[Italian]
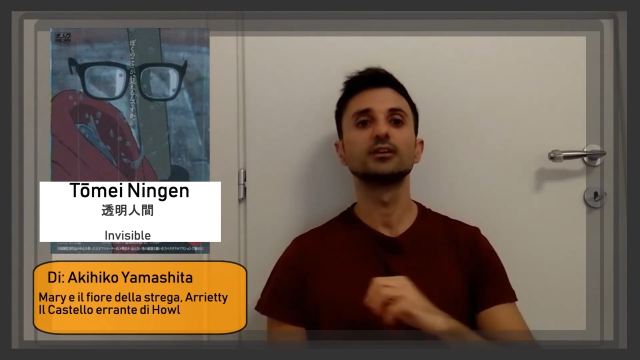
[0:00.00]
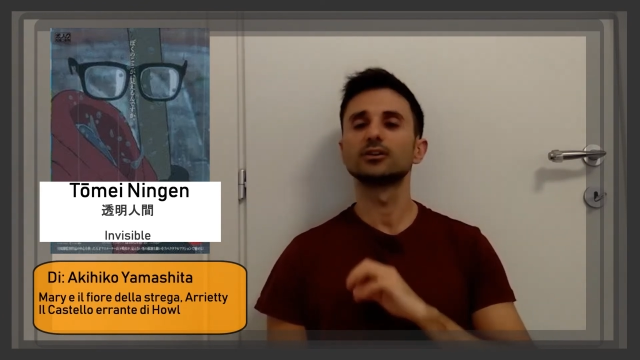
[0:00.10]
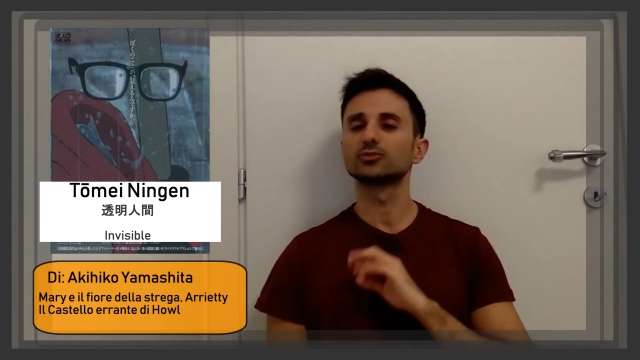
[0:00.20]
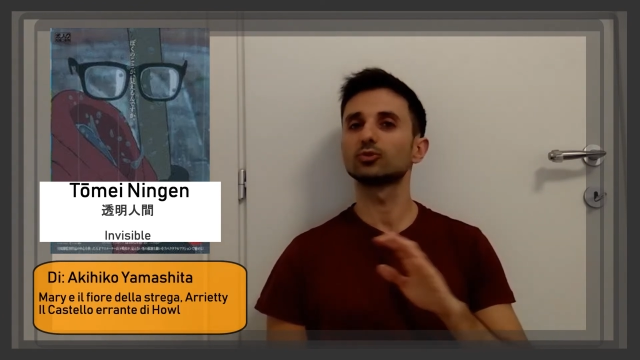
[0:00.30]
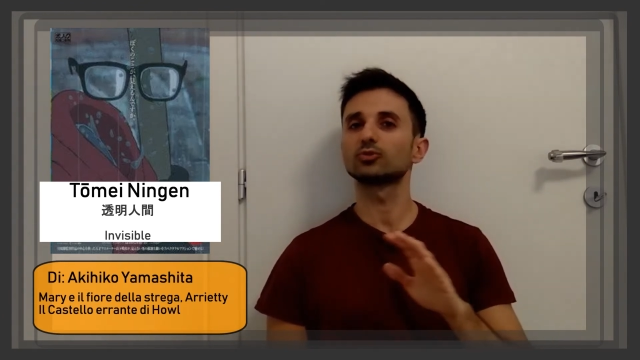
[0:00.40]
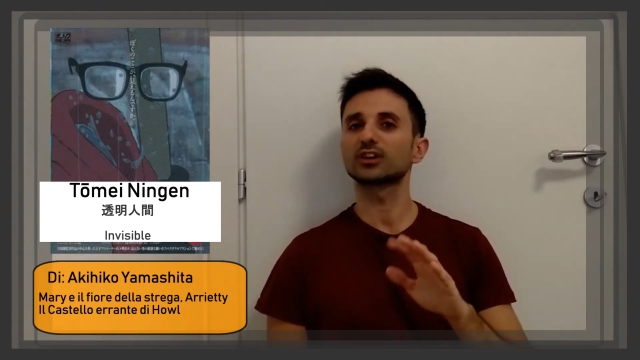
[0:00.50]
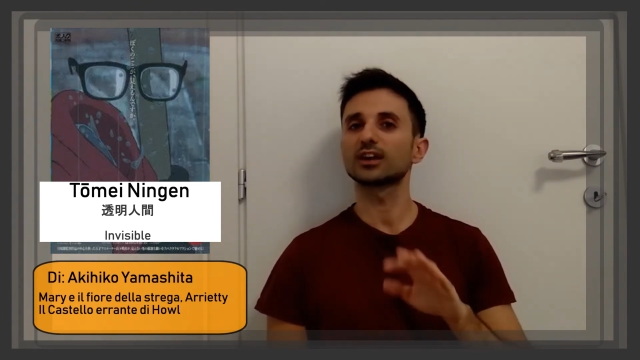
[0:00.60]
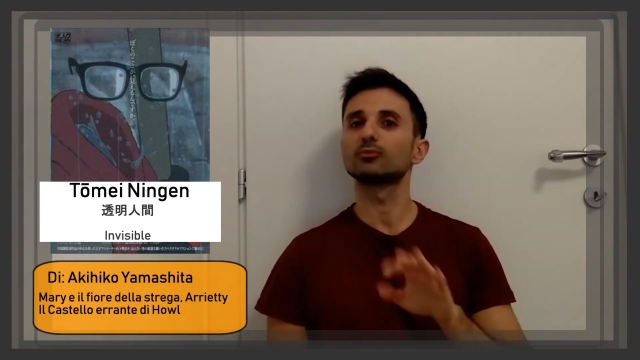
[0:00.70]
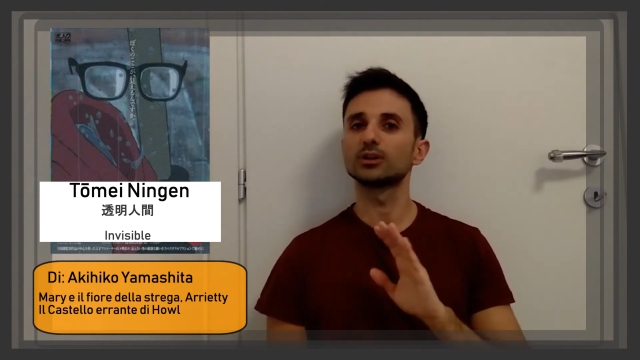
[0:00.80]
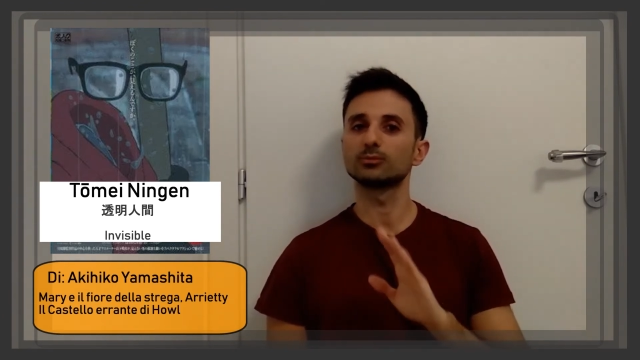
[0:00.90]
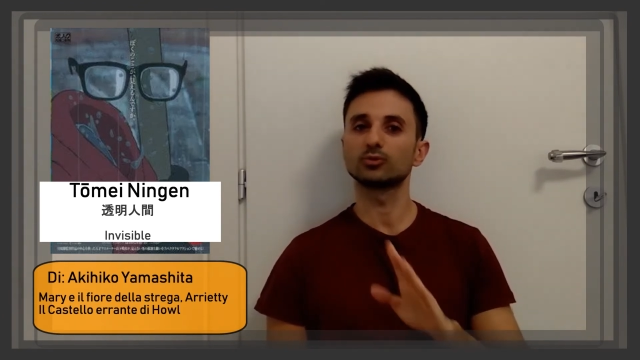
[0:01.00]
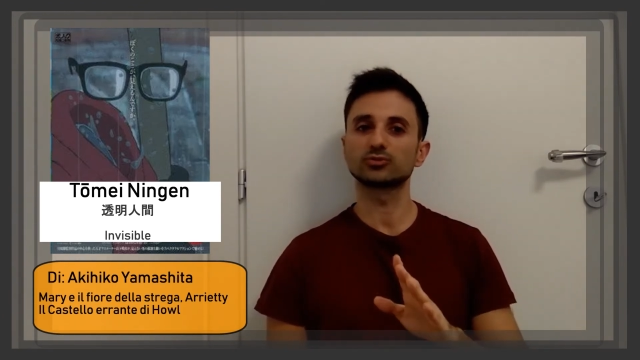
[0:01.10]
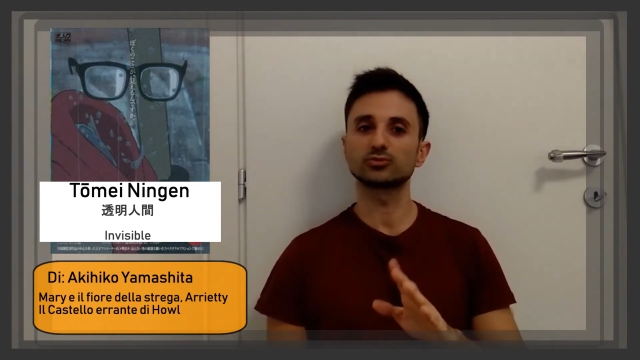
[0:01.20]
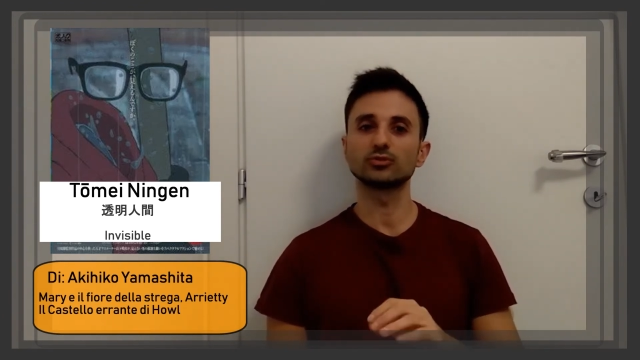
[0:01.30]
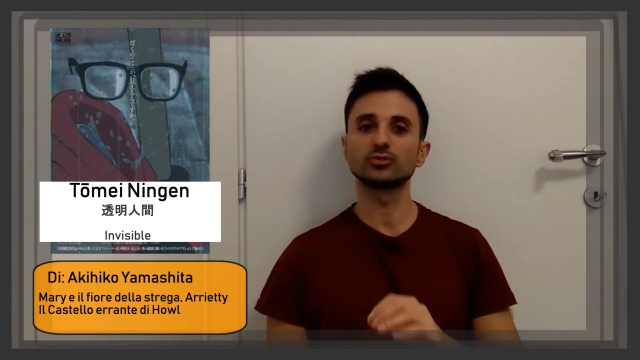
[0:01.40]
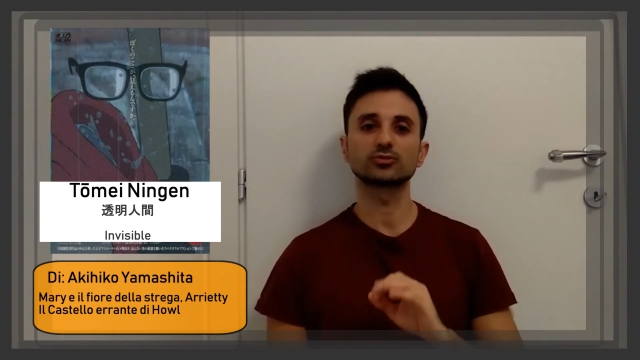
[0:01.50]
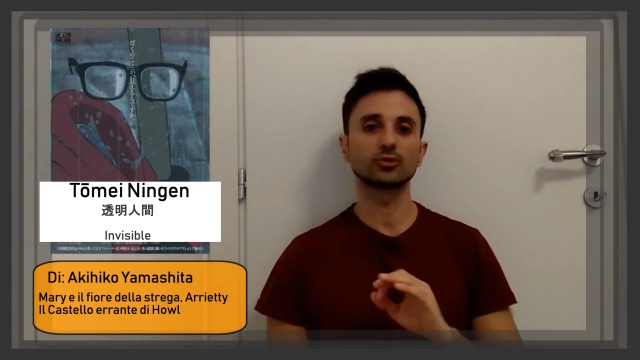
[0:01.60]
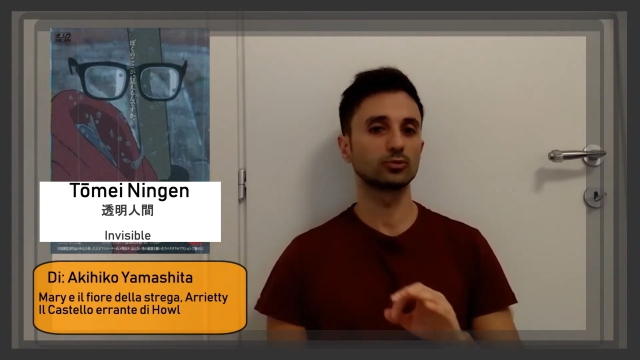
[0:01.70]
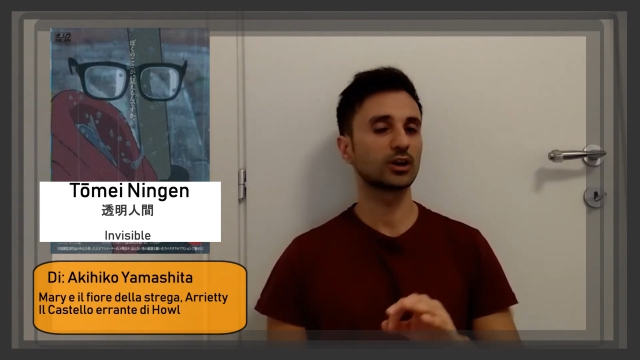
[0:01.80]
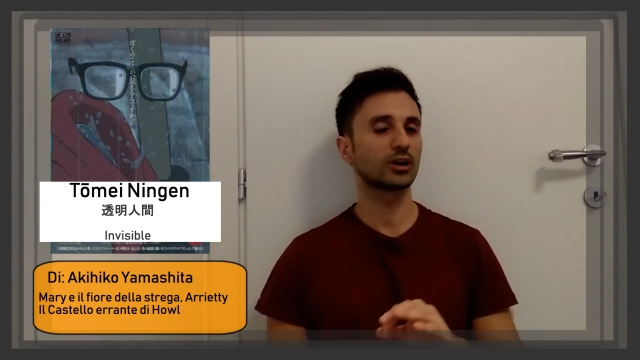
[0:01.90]
sullo schermo le emozioni sono
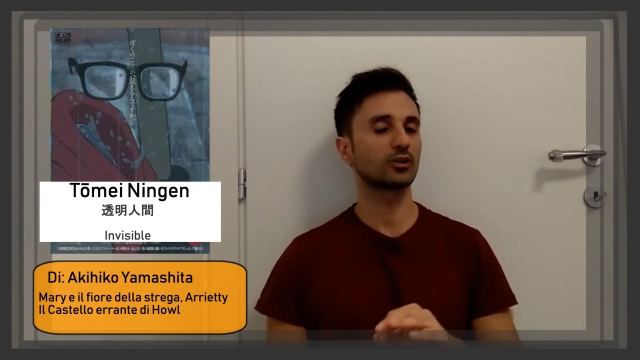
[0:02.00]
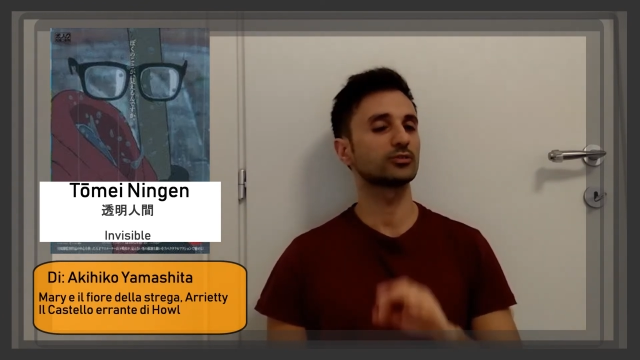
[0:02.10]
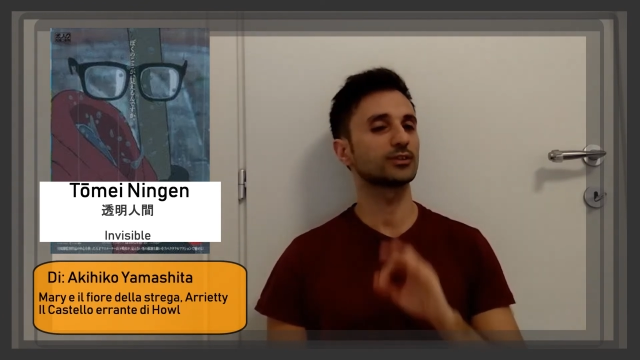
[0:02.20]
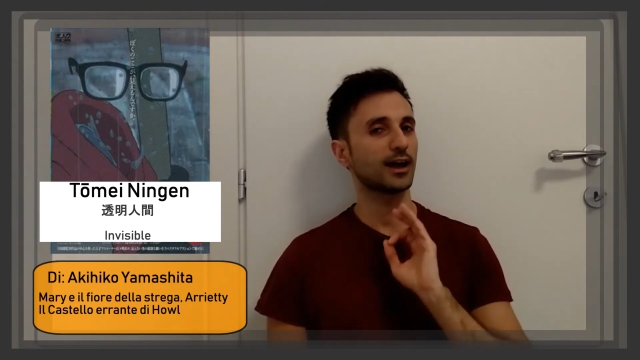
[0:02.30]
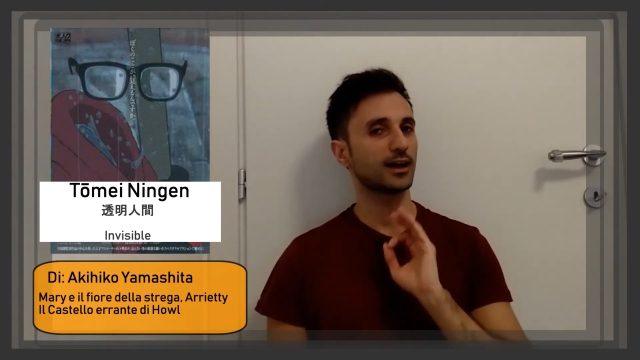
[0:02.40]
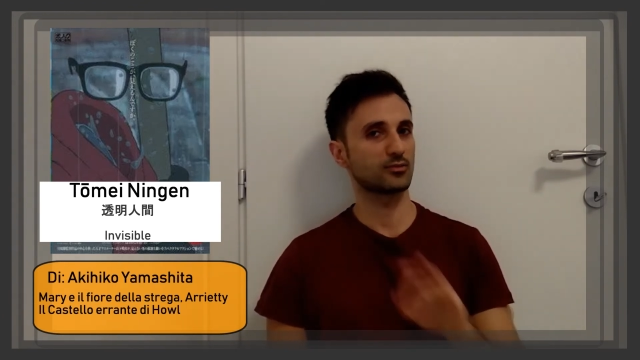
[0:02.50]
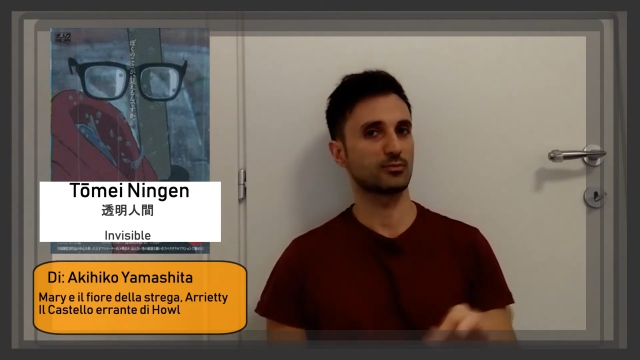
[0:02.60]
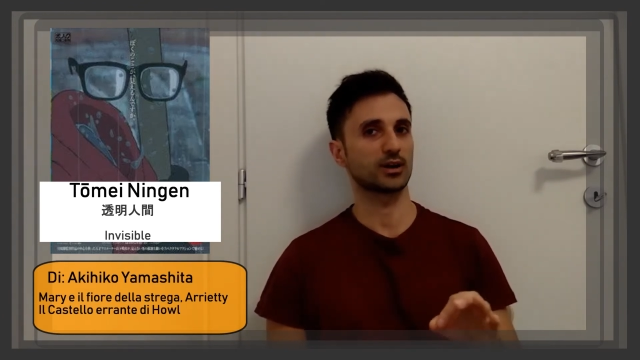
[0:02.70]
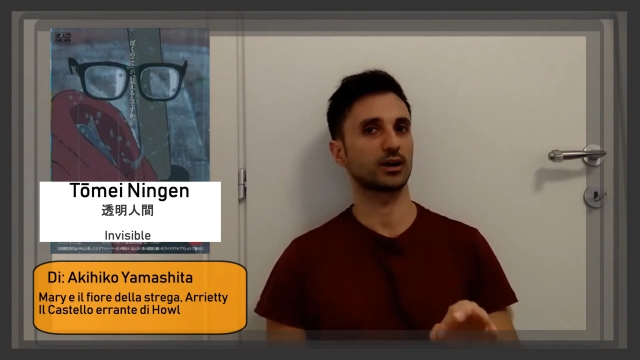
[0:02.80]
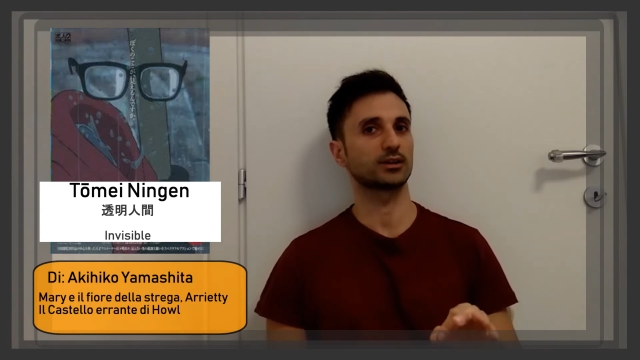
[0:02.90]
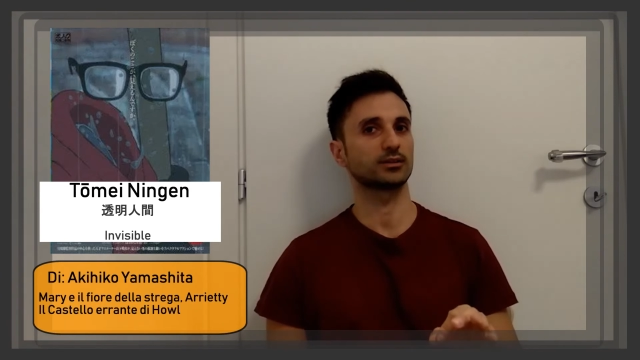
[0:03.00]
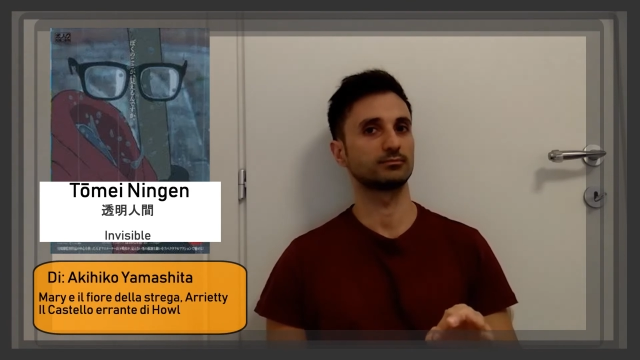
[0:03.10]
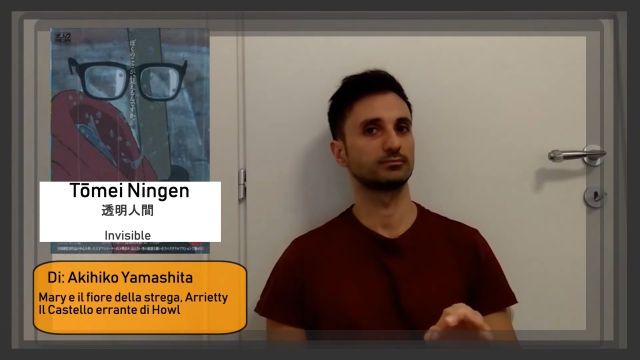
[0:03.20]
l'unica cosa a non mancare.